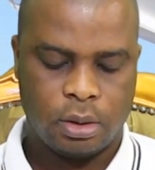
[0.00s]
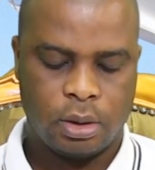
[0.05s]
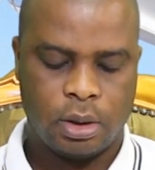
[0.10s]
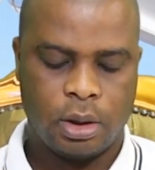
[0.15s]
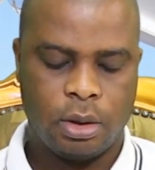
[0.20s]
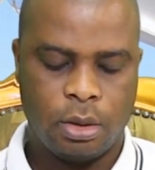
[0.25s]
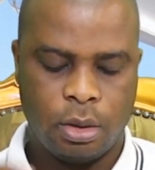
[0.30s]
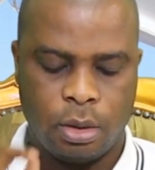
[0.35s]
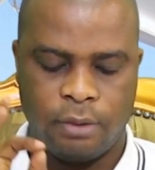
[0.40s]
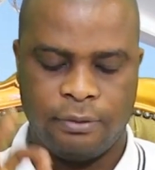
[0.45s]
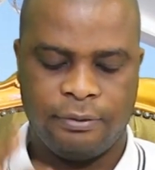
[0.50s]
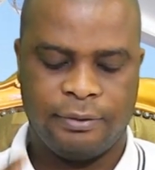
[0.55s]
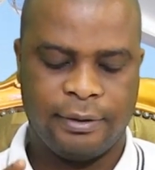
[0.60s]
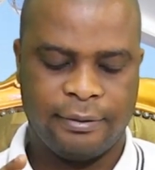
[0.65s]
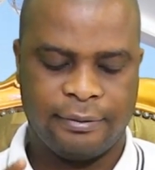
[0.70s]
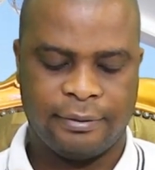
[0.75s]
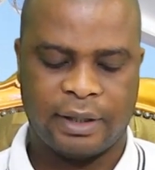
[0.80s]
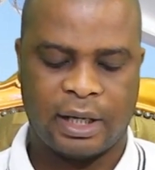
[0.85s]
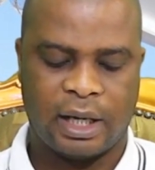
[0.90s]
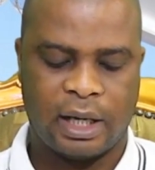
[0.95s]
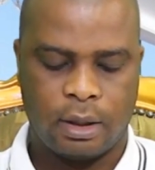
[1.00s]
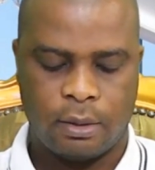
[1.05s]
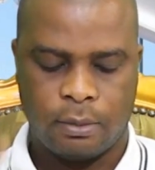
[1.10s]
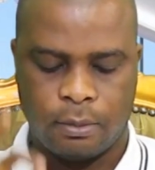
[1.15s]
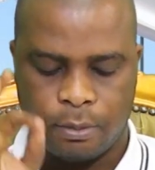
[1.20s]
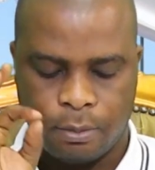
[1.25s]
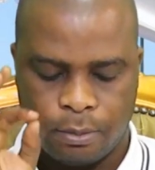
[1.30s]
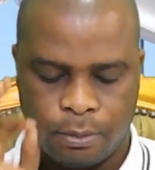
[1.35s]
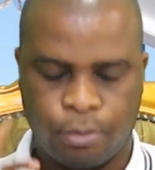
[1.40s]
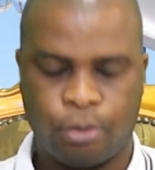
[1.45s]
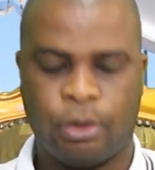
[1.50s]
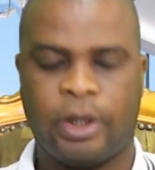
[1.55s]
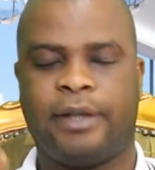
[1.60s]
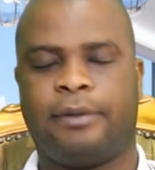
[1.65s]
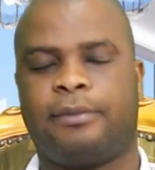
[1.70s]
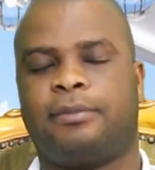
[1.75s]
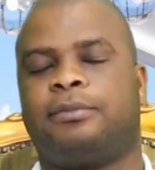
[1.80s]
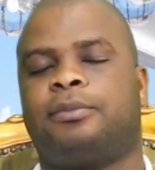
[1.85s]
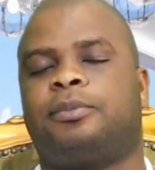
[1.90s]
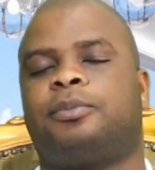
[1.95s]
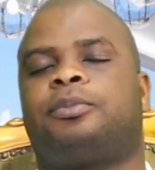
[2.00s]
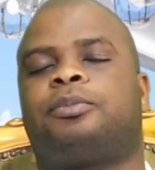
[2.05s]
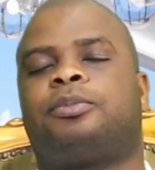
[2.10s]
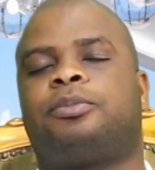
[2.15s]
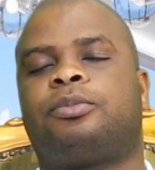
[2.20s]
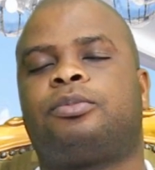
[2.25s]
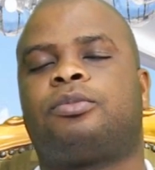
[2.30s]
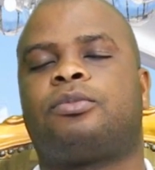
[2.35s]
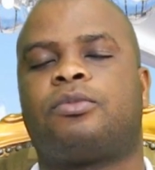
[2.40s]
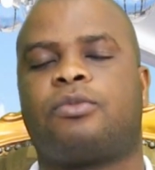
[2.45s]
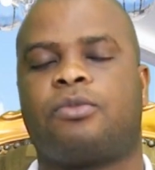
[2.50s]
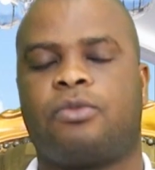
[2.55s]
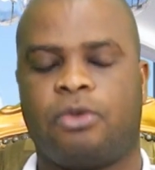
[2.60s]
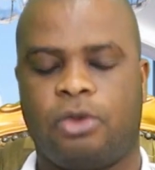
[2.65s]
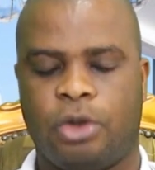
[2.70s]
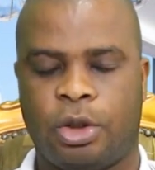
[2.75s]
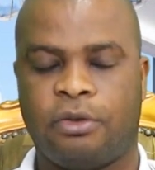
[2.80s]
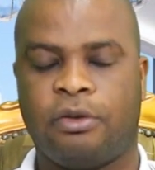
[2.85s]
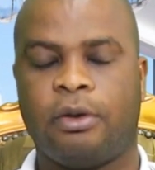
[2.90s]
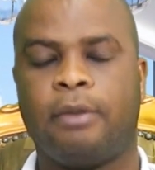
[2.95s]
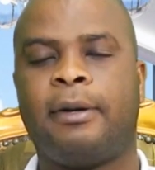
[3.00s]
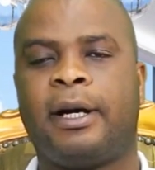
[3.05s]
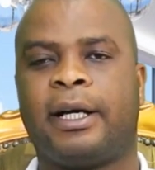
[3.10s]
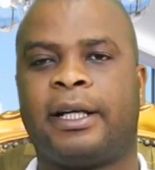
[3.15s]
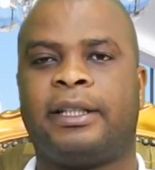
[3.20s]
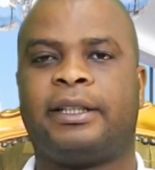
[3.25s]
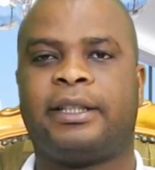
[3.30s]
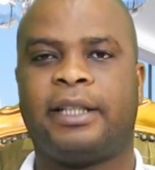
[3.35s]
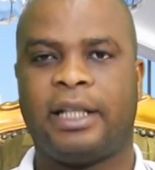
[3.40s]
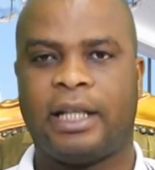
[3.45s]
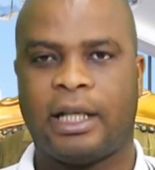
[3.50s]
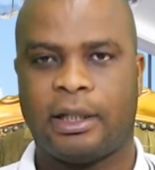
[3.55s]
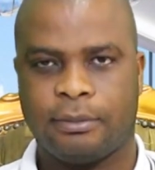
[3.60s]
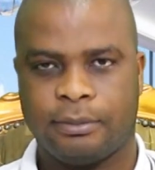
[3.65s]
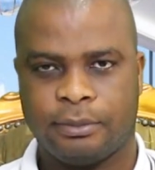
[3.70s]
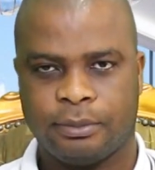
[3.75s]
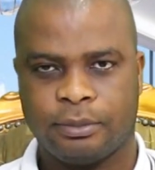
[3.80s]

il ne vivra point. Je vais m'arrêter là.